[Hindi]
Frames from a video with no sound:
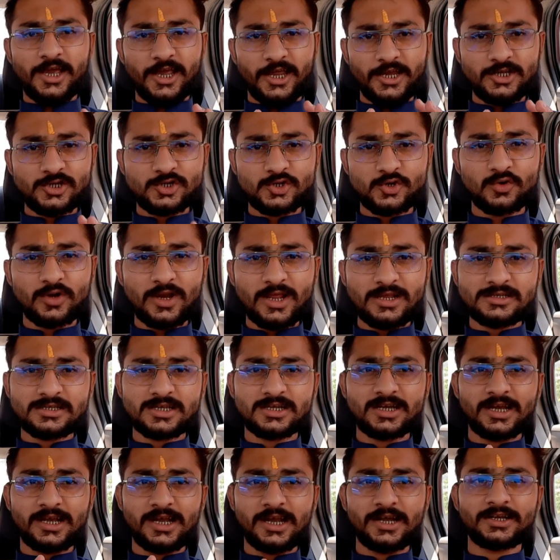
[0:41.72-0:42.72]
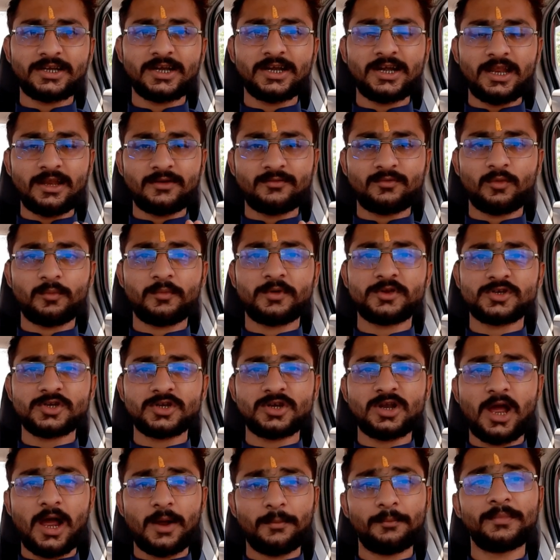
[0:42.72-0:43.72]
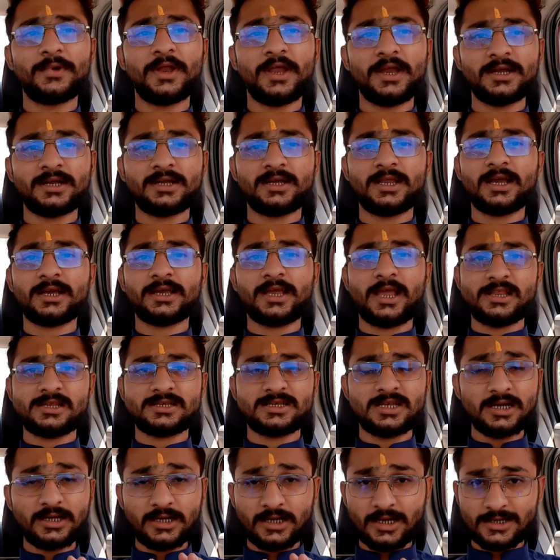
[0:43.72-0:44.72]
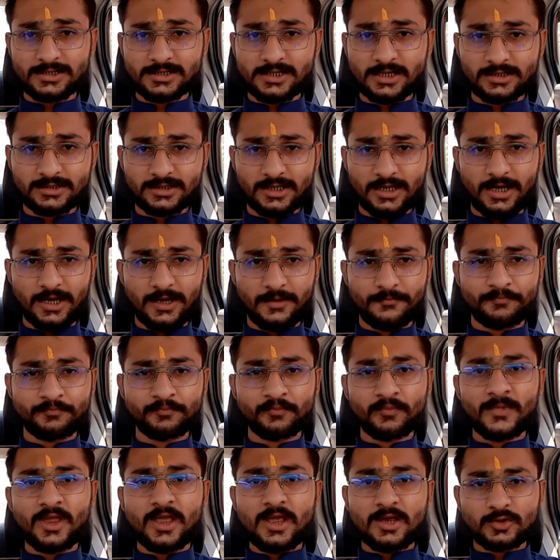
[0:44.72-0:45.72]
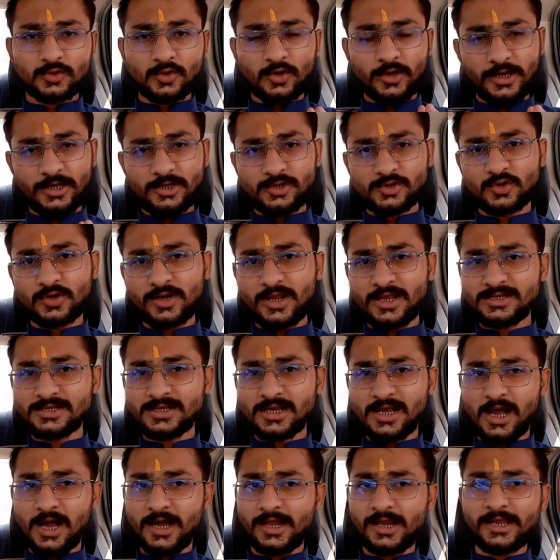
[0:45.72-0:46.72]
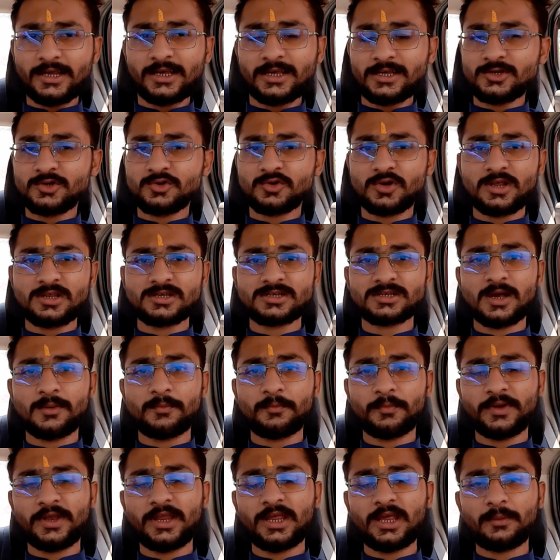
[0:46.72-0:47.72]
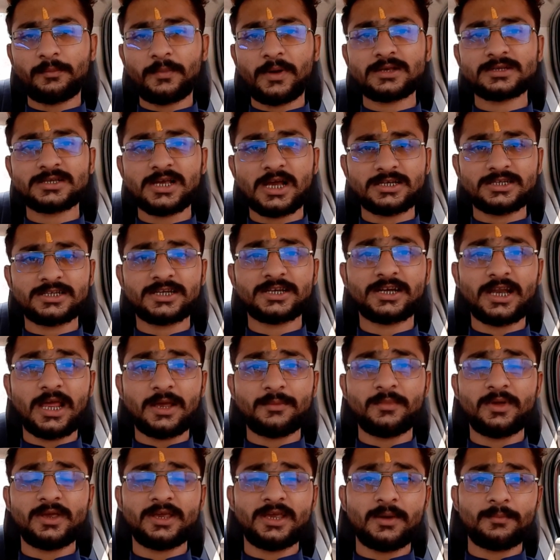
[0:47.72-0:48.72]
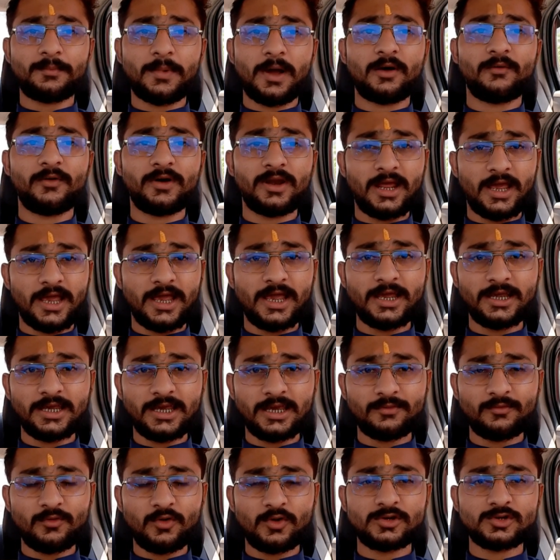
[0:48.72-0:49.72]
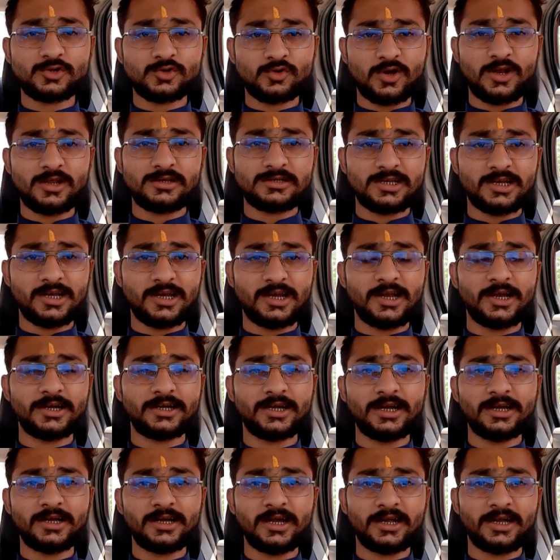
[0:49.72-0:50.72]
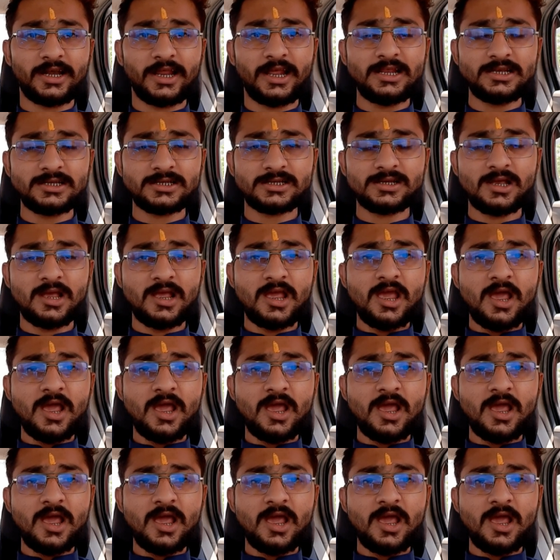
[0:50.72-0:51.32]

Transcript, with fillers: इंश्योरेंस रिलेटेड इन्फॉर्मेशन अपडेट या कैंसिल कर सकते हैं तो इंश्योरेंस हर एक इंश्योरेंस कंपनी के पास आज के टाइम में ये पावर है कि वो इंश्योरेंस रिलेटेड डिटेल्स